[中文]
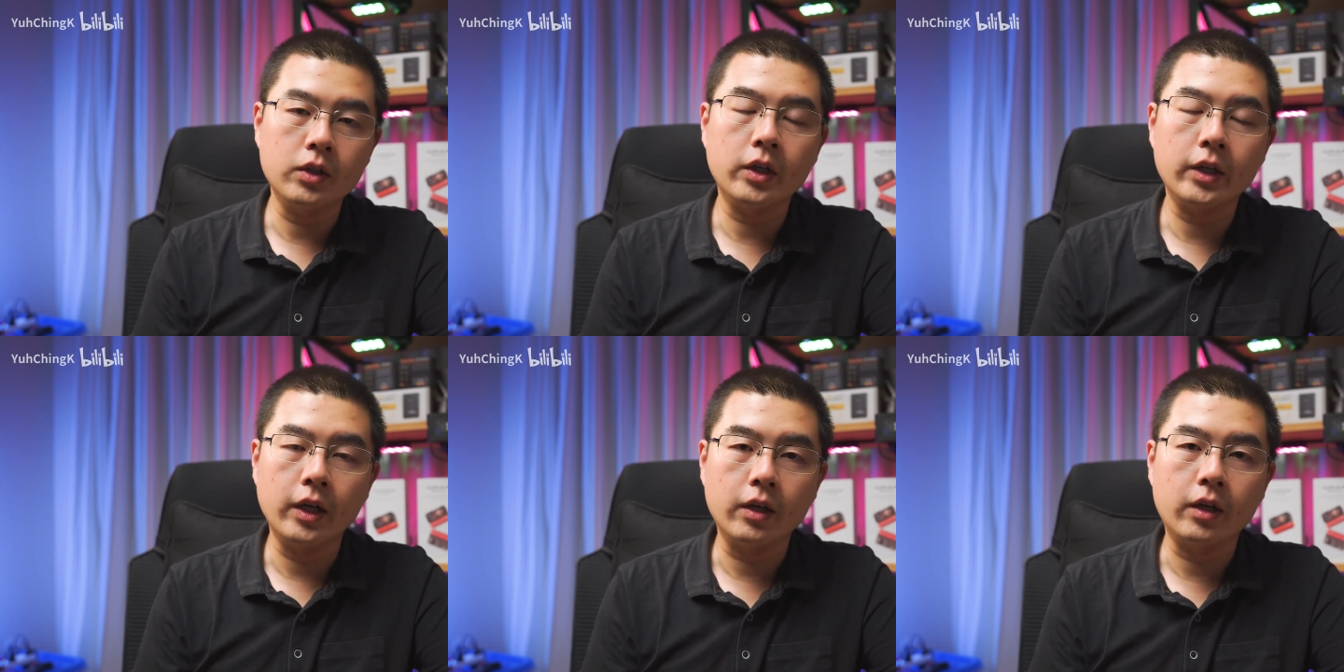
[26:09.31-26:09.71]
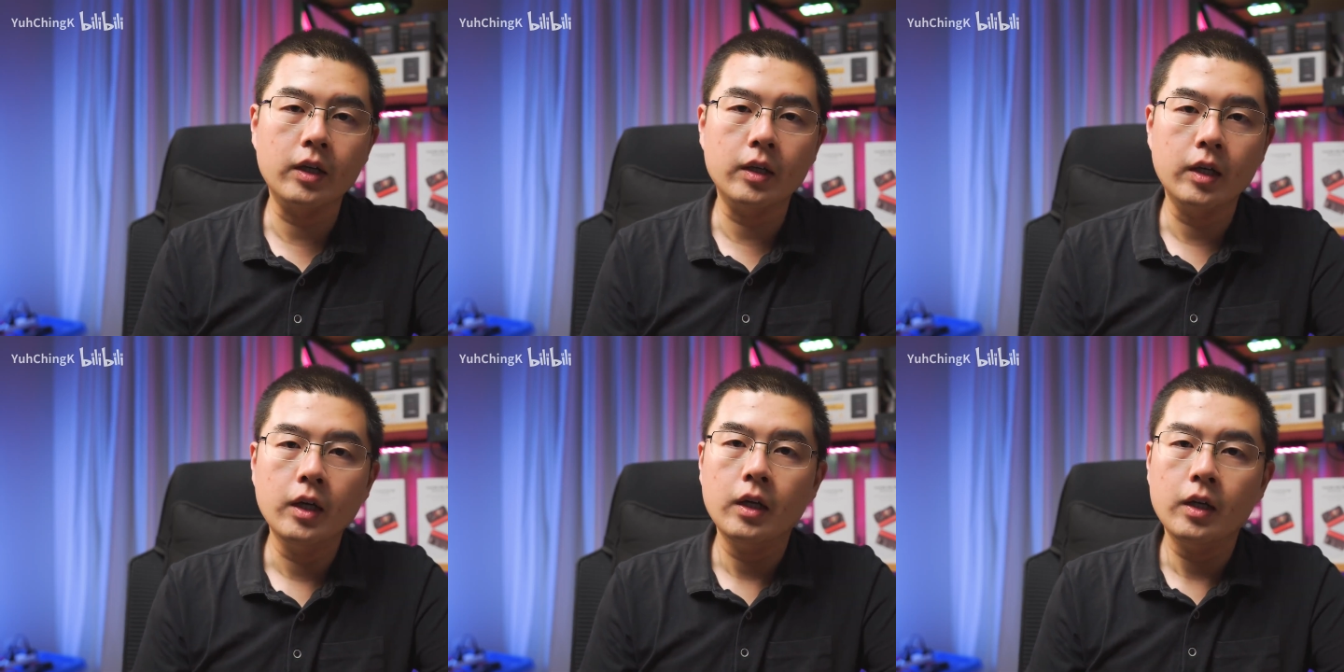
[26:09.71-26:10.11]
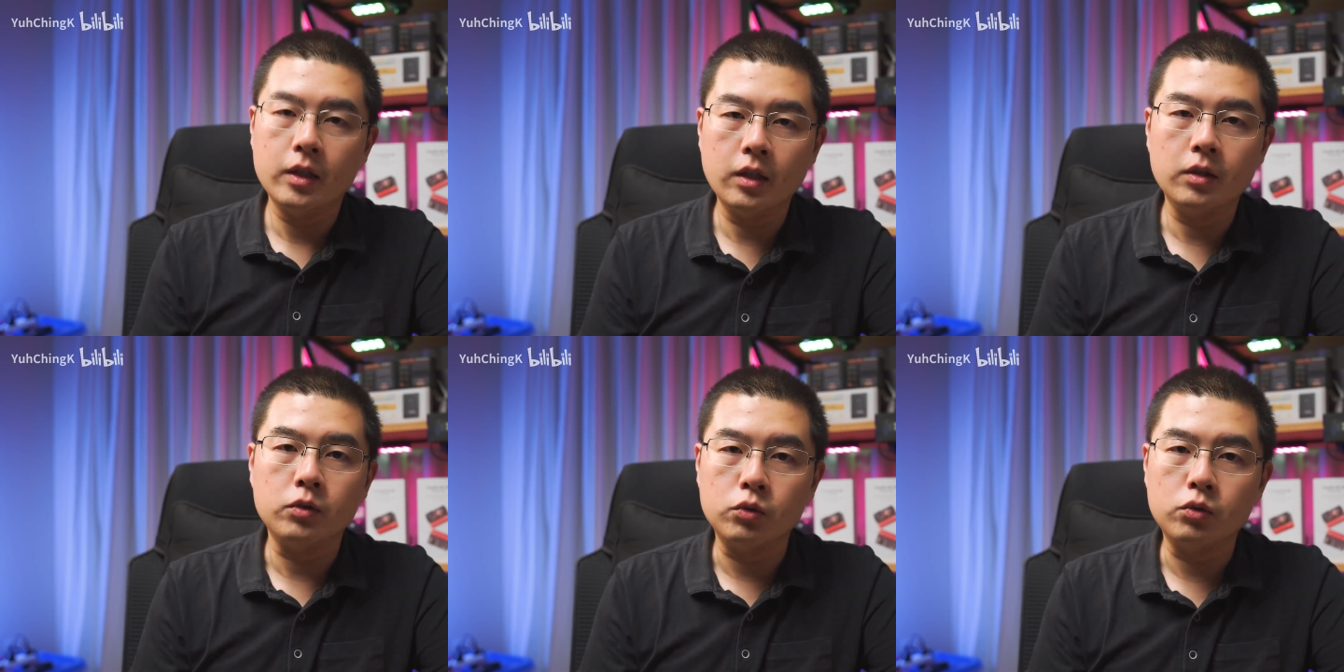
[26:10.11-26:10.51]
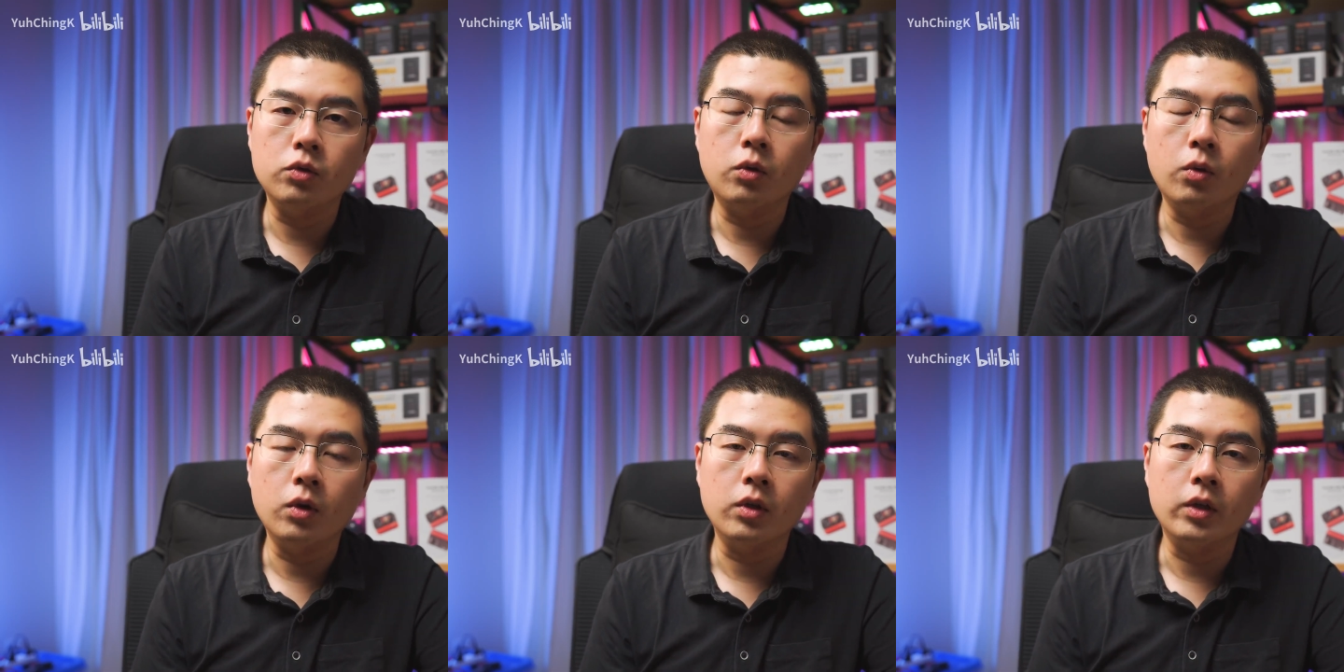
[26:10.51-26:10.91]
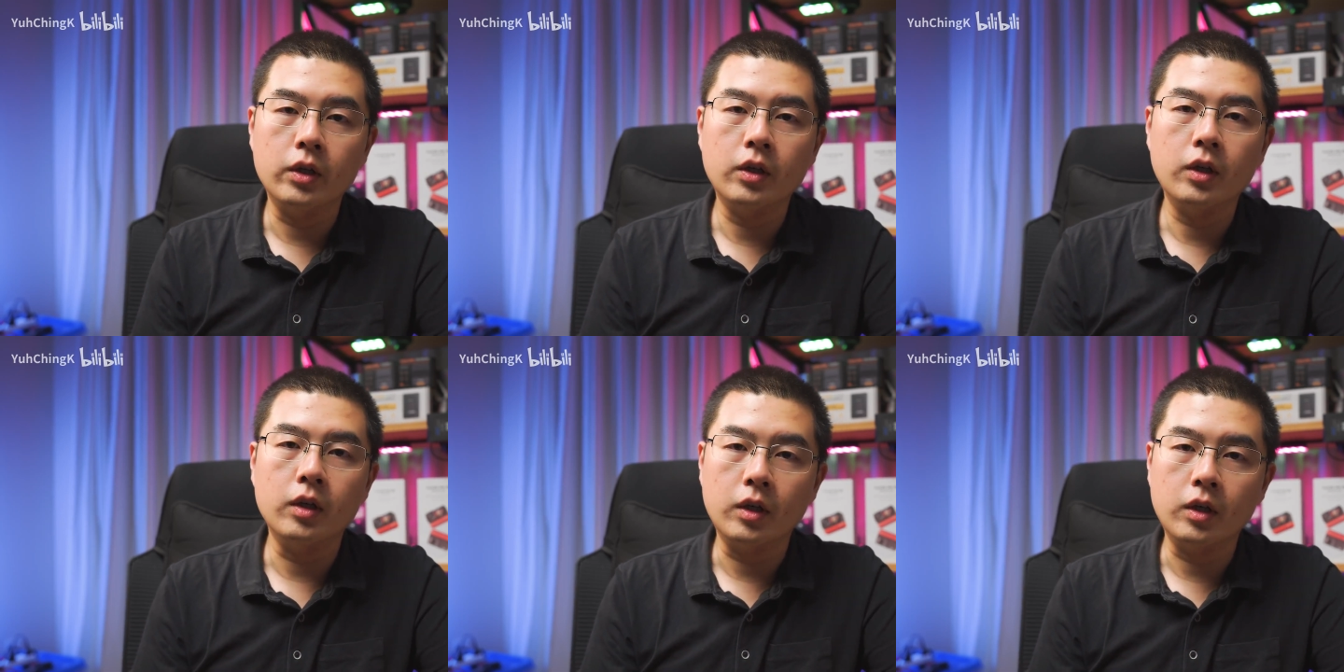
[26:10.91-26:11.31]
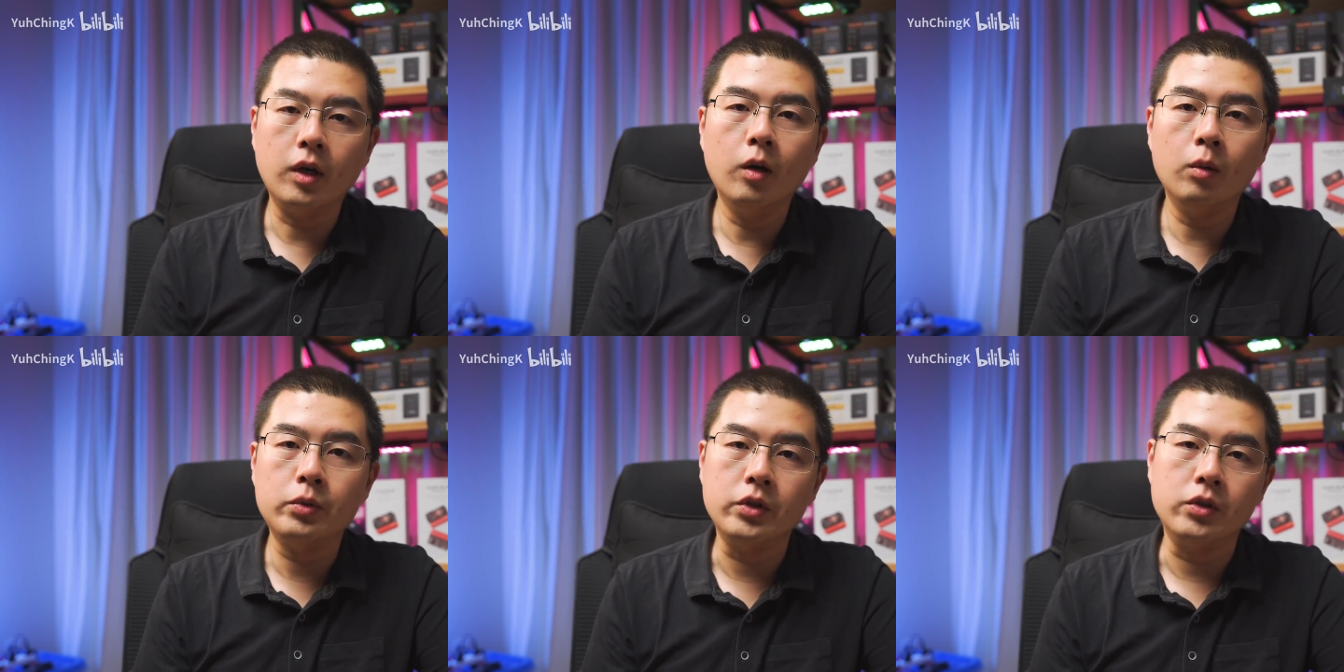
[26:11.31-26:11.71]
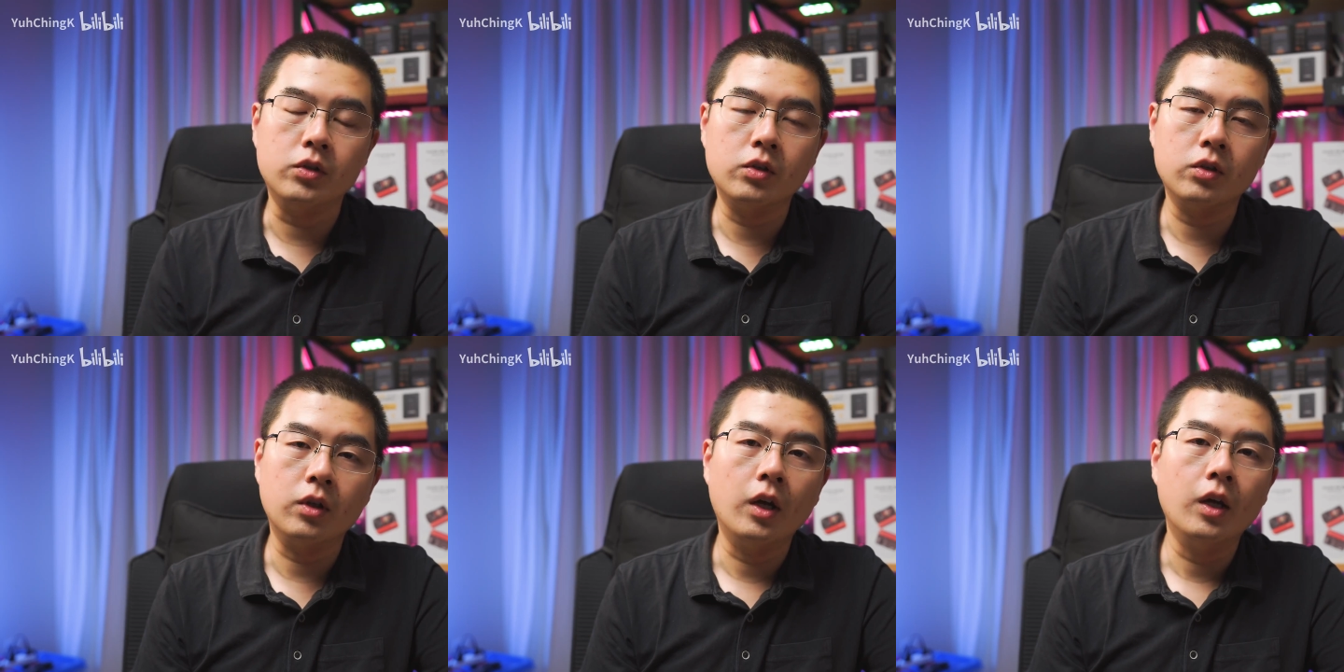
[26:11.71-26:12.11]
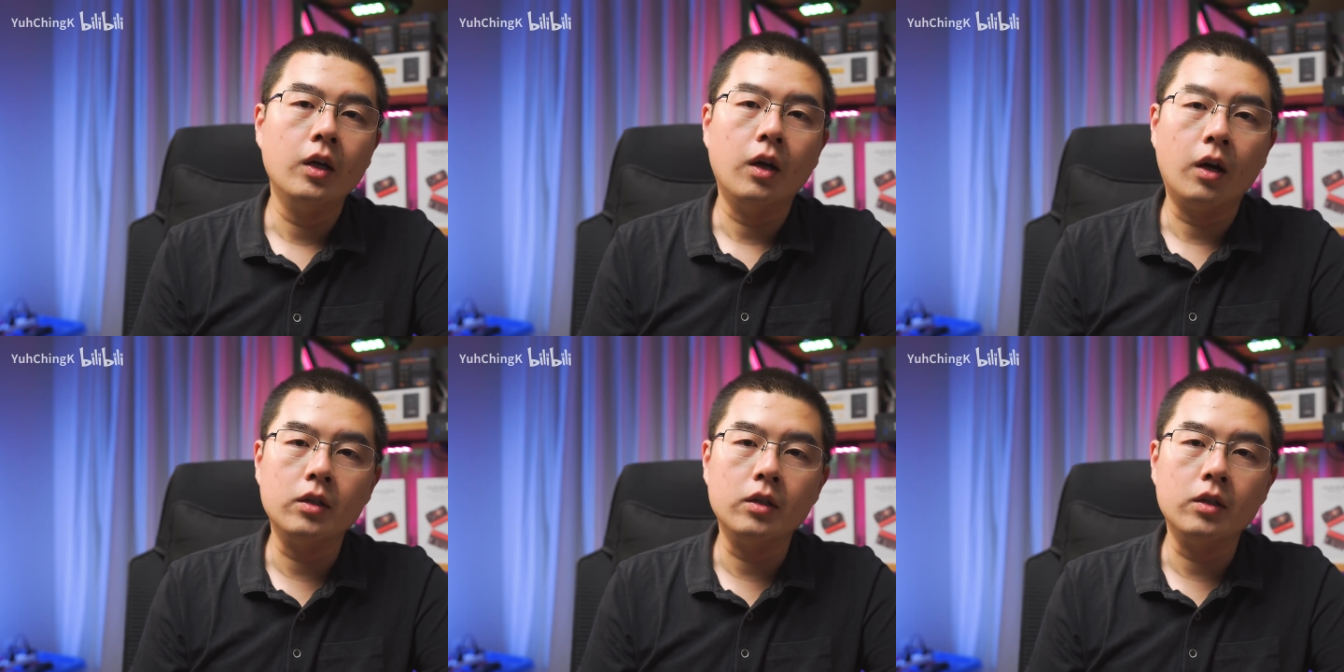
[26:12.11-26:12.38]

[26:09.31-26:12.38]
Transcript: 这个也可以让你去获得一个很高品质的，